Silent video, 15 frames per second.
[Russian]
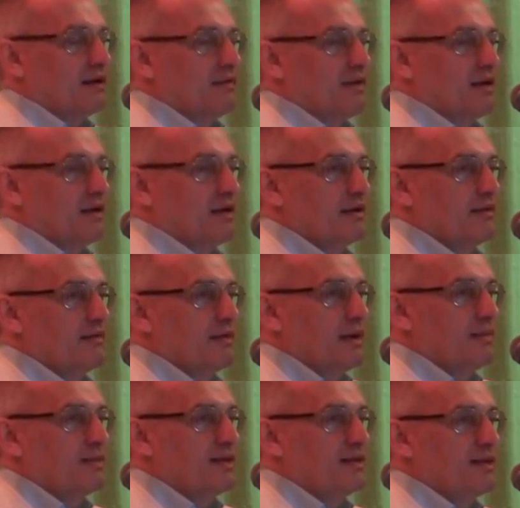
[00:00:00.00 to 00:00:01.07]
давайте
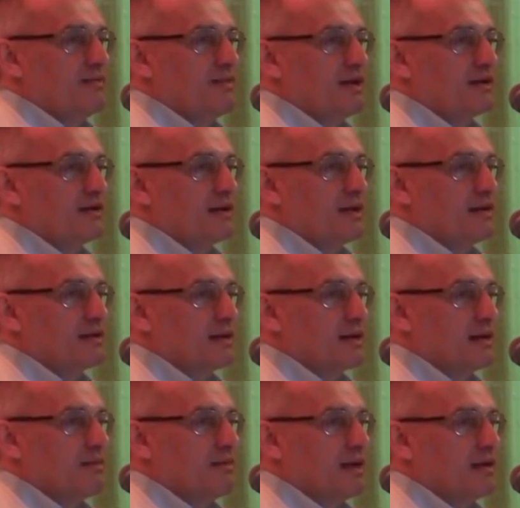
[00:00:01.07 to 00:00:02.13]
объясним некоторые
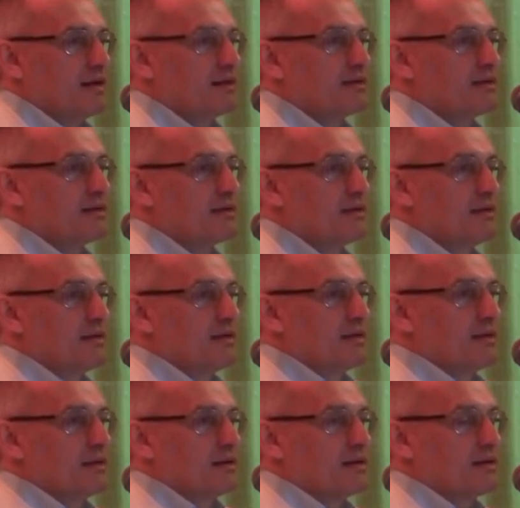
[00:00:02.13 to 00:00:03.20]
закономерности
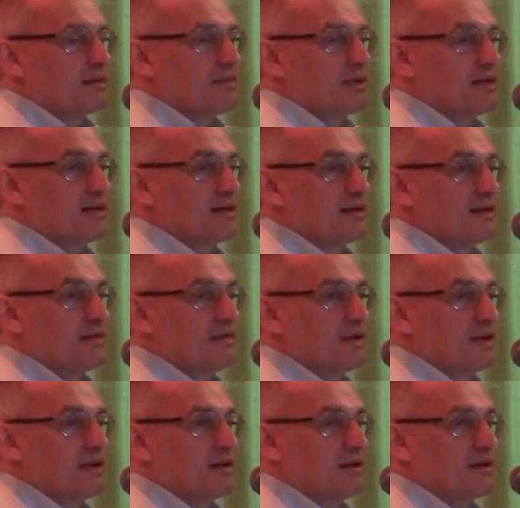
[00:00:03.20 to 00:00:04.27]
э, с позиции
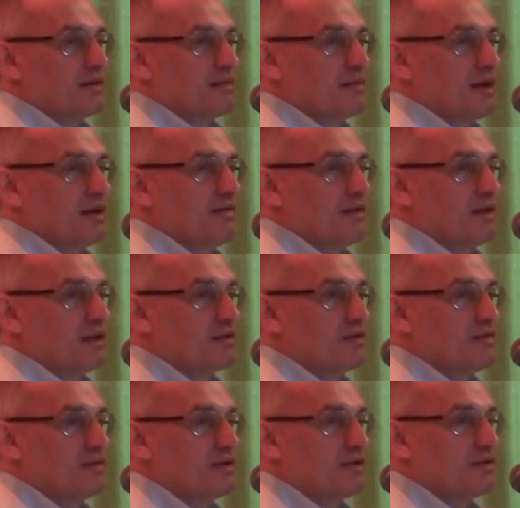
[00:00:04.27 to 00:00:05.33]
вот этих моей
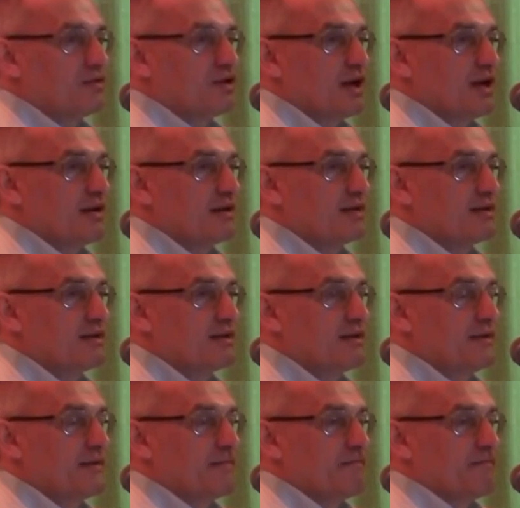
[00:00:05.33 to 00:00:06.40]
философии случайности.
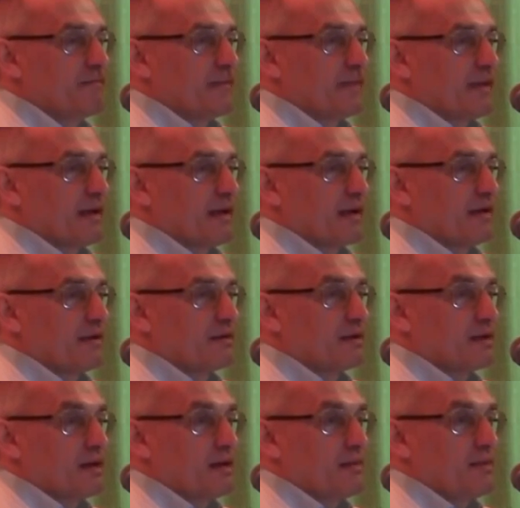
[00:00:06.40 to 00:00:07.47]

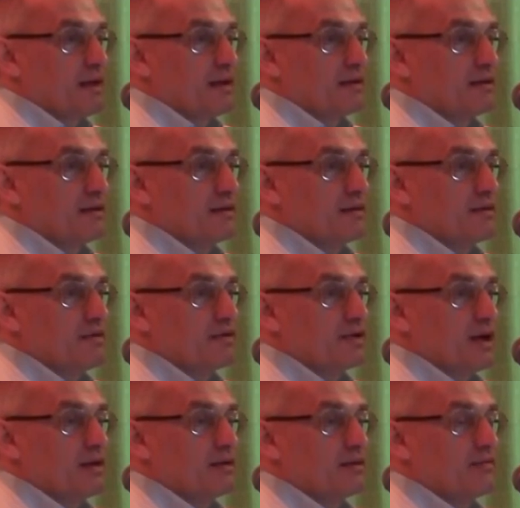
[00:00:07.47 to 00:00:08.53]
Закономерности
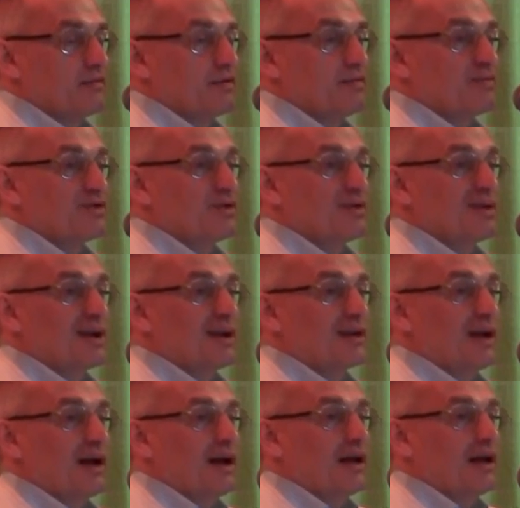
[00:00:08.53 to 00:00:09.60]
заключаются в том, что иногда